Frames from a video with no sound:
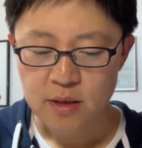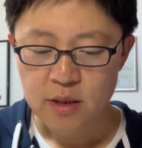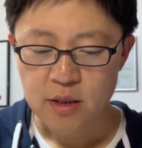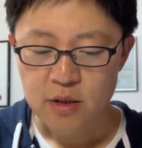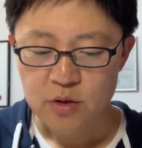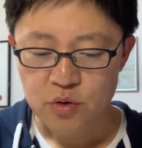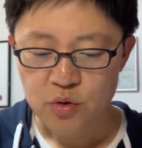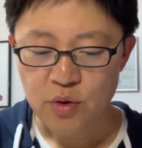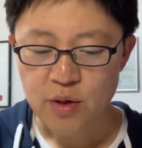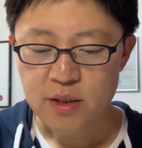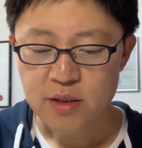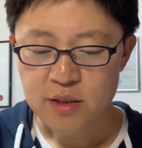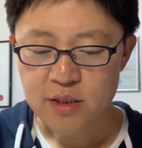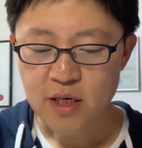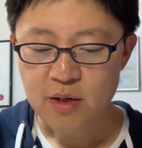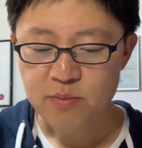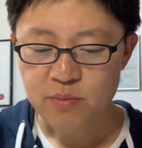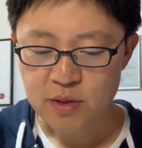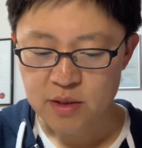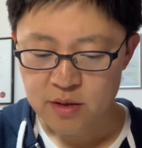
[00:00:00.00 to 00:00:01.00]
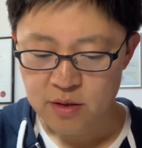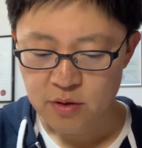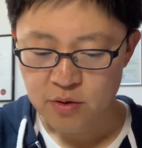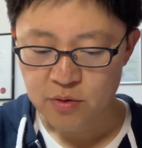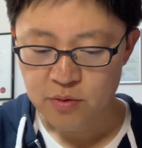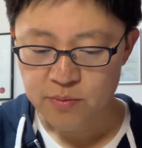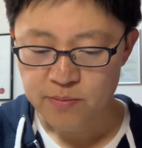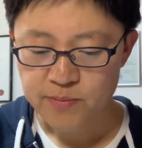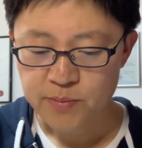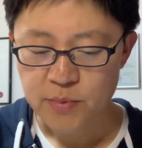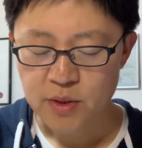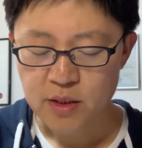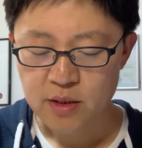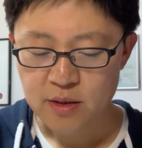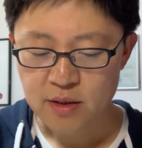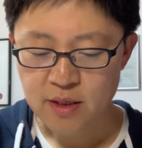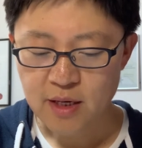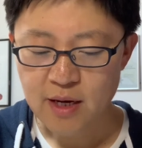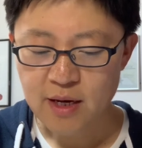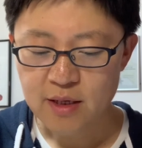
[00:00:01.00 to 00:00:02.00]
全现比丘，
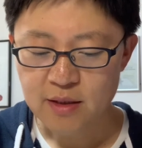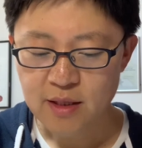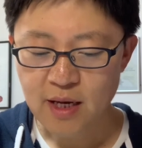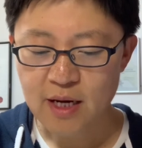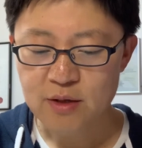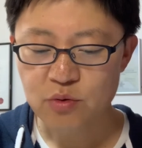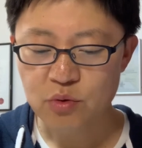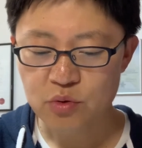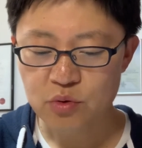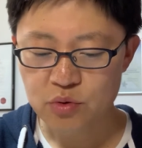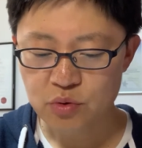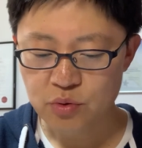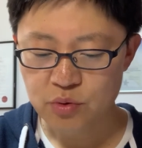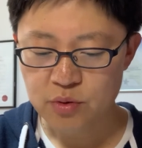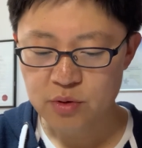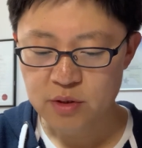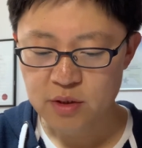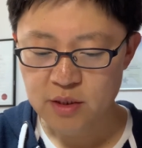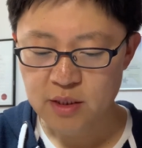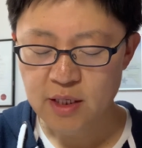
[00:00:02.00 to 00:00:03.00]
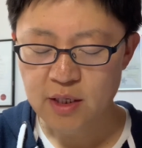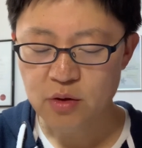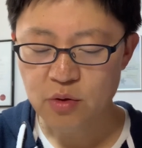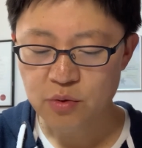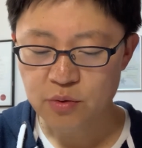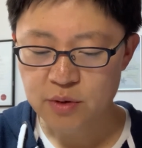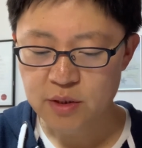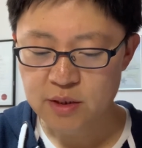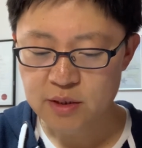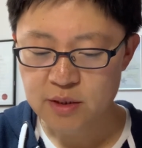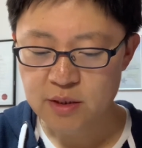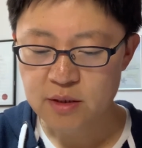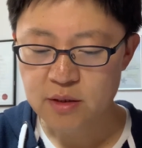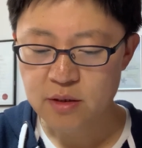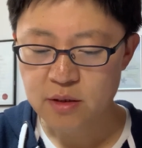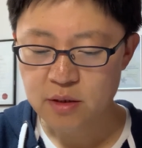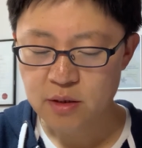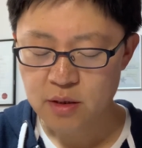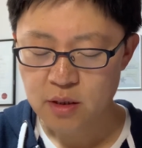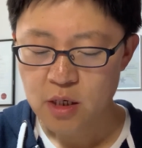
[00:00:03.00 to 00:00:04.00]
在大众中皆同一
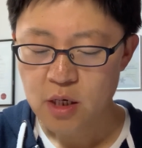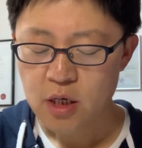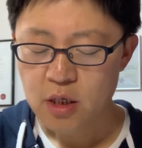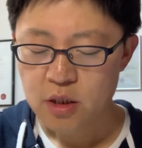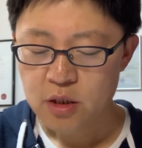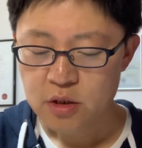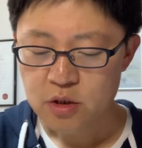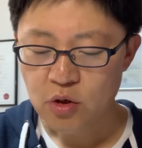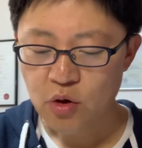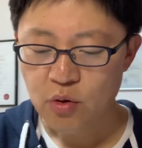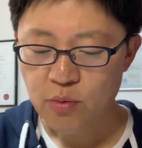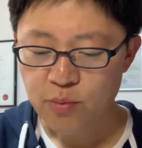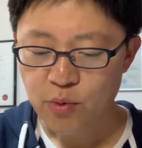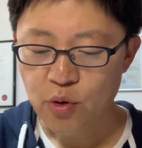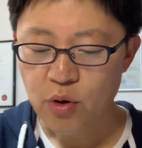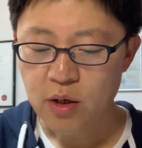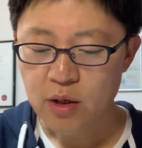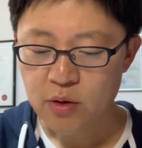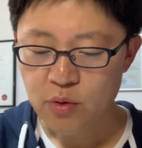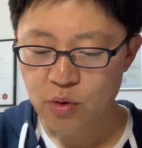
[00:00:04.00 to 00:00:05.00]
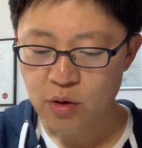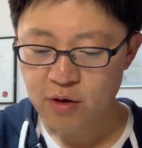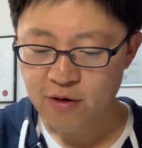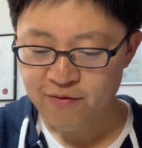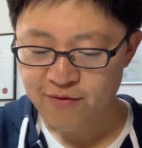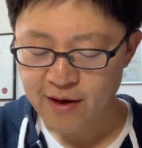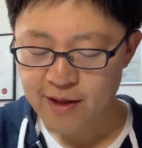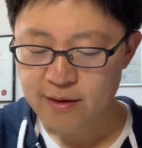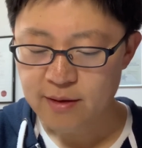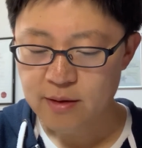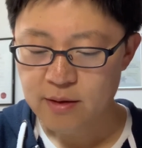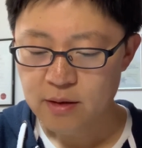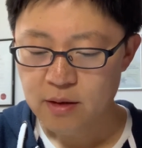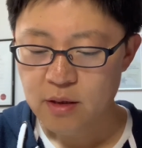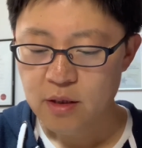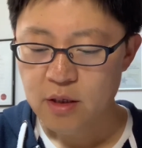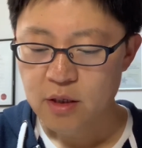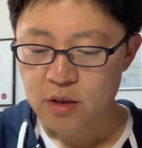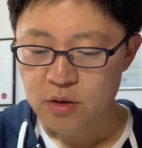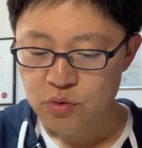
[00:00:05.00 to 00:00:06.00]
心，受波活罗饭，
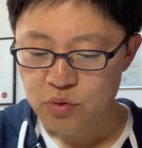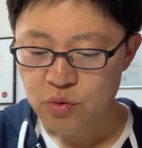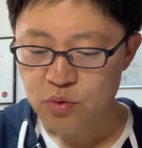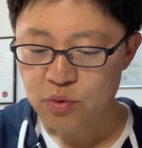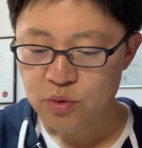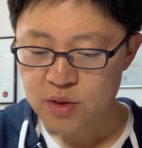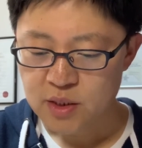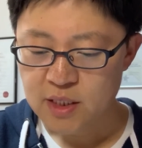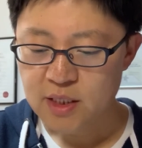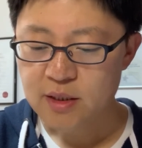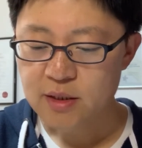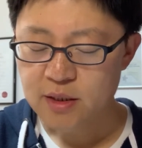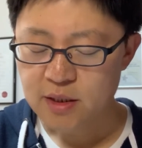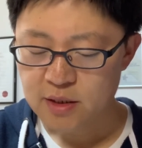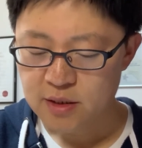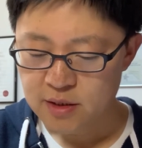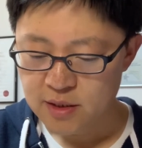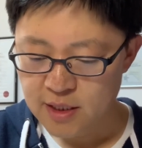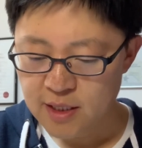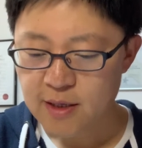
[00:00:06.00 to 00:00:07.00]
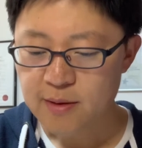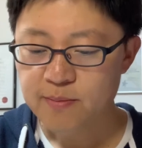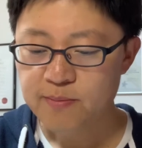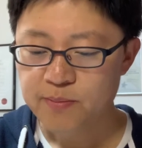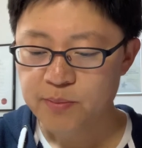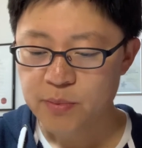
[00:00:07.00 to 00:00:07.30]
具清净戒，